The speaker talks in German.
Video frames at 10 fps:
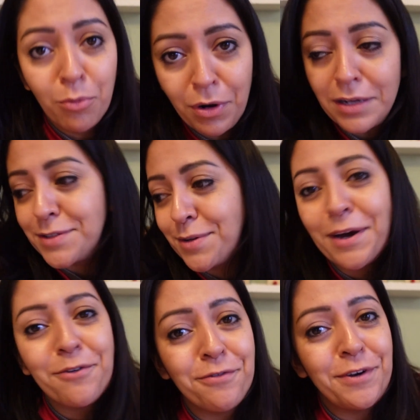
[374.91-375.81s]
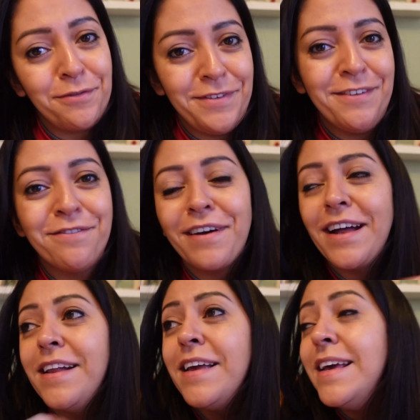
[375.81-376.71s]
Mora zu kaufen auf jeden
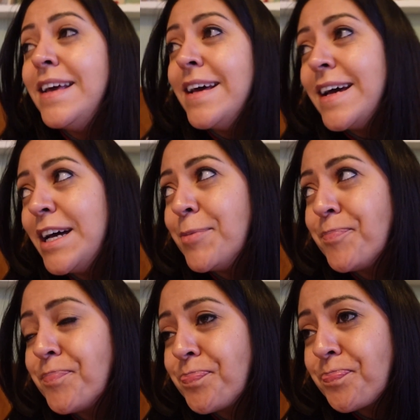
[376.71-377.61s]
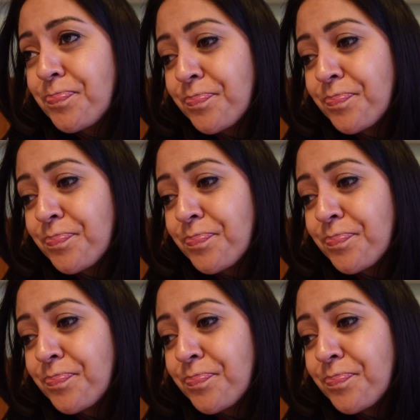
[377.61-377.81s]
Fall. Ähm,